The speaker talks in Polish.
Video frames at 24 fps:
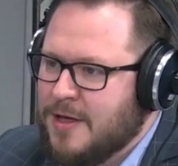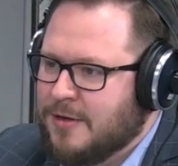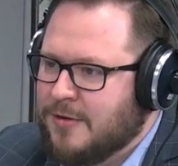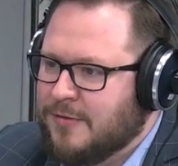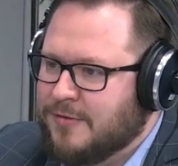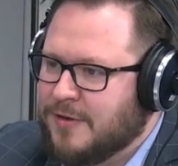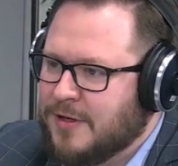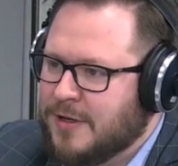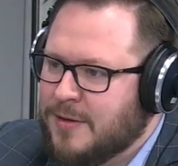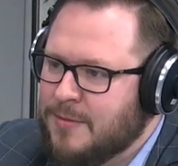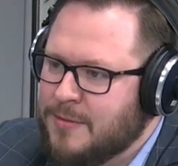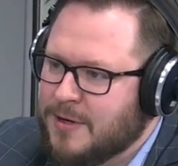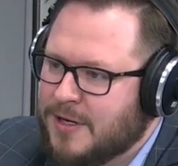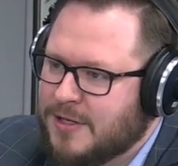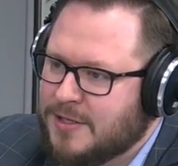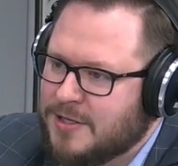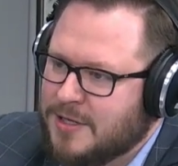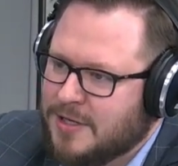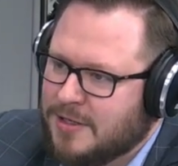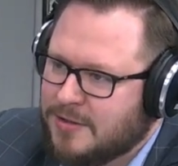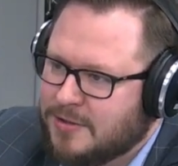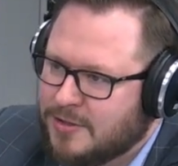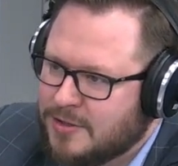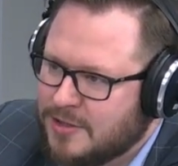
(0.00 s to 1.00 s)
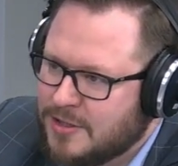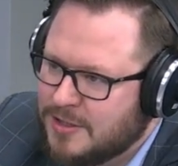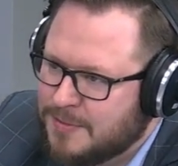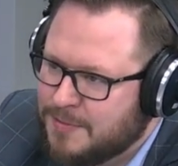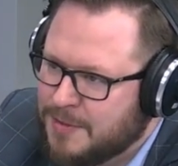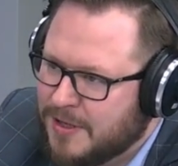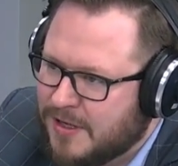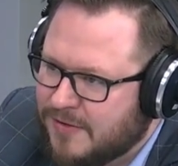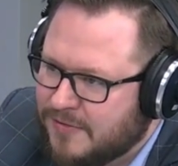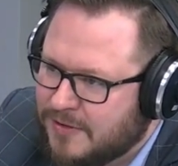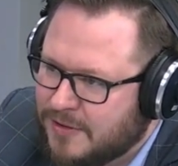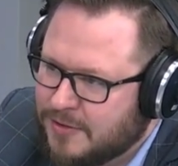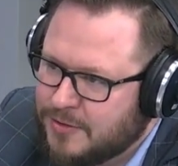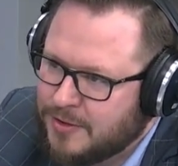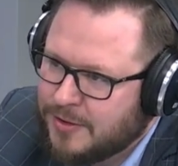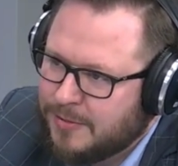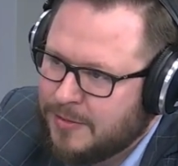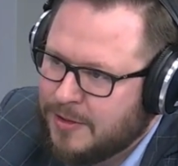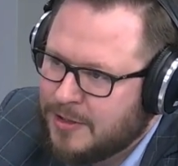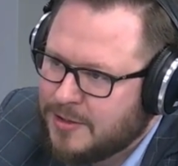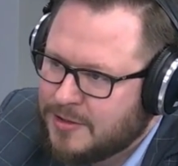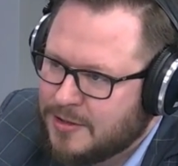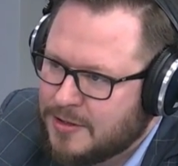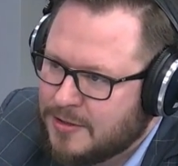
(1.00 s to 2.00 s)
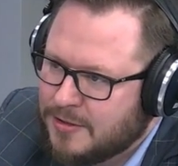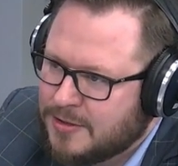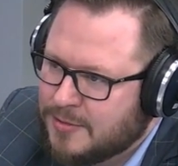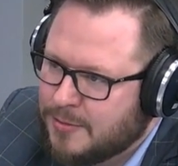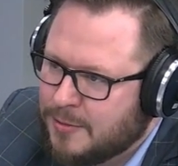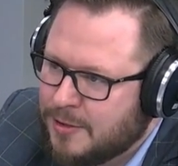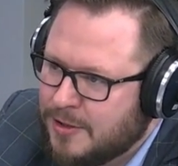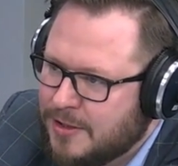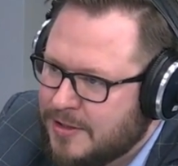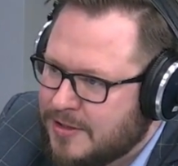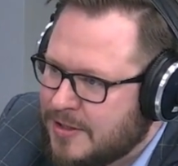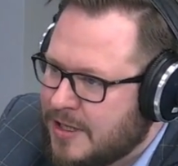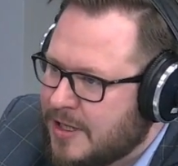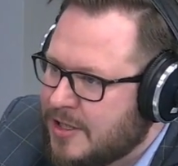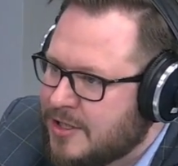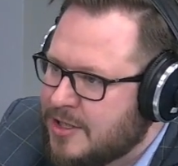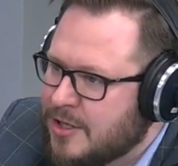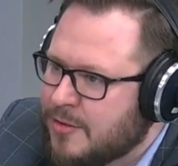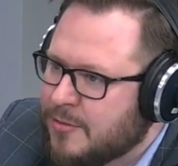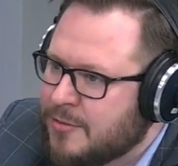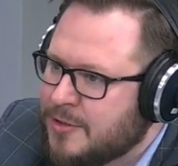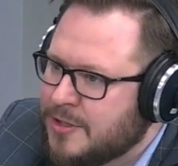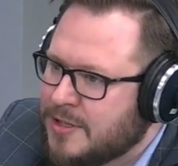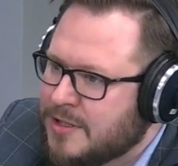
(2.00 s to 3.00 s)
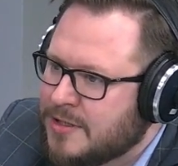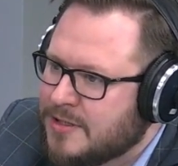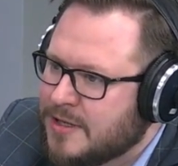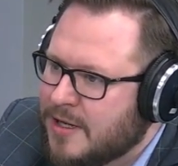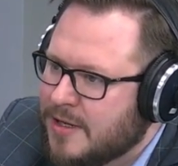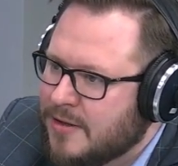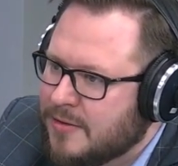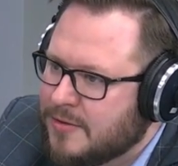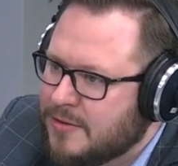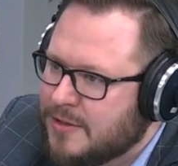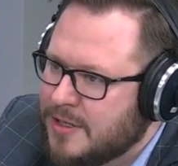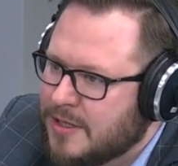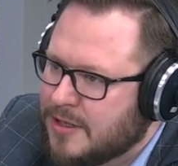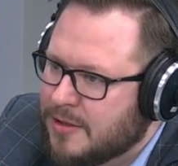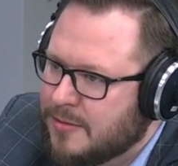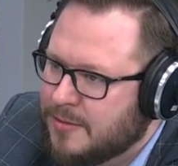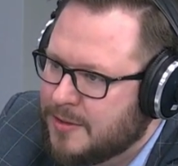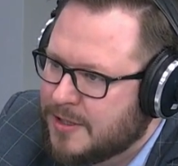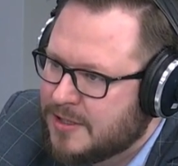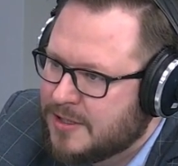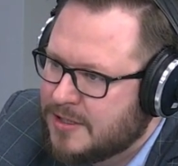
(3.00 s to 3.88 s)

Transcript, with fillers: To w takim razie trzy sprawy, którymi Grzegorz Smoliński chciałby się zająć jako